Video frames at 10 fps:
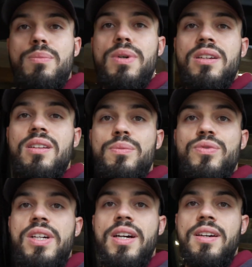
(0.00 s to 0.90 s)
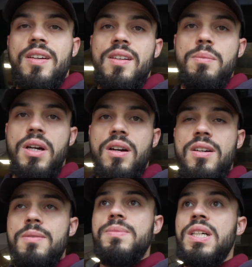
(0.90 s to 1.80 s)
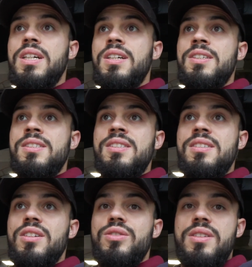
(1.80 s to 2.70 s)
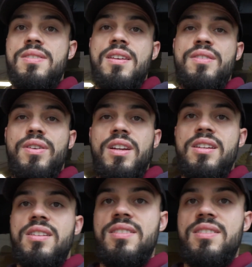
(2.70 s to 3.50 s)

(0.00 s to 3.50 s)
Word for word: machen. Die will keiner gerne im Nacken haben. Ja, und jetzt verlade ich den